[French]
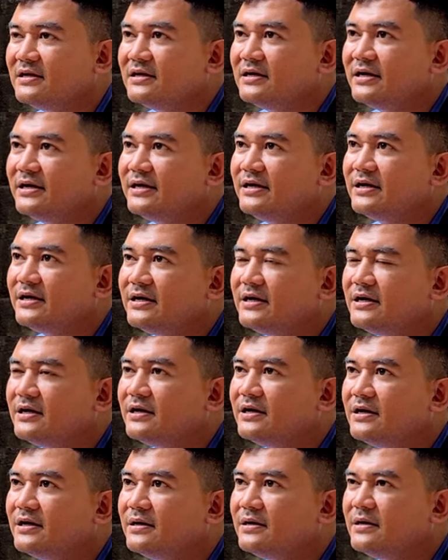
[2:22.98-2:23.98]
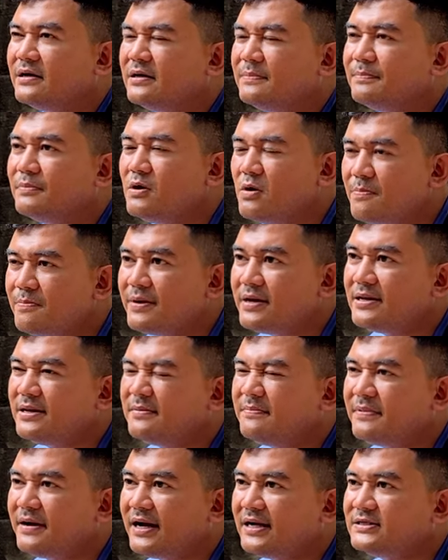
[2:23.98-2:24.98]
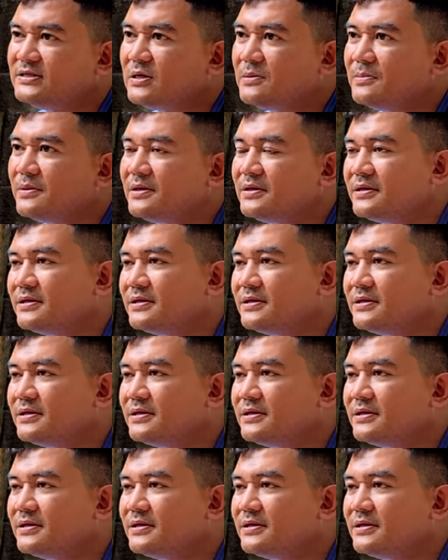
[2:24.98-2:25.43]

Et euh, Phnom Penh, par exemple,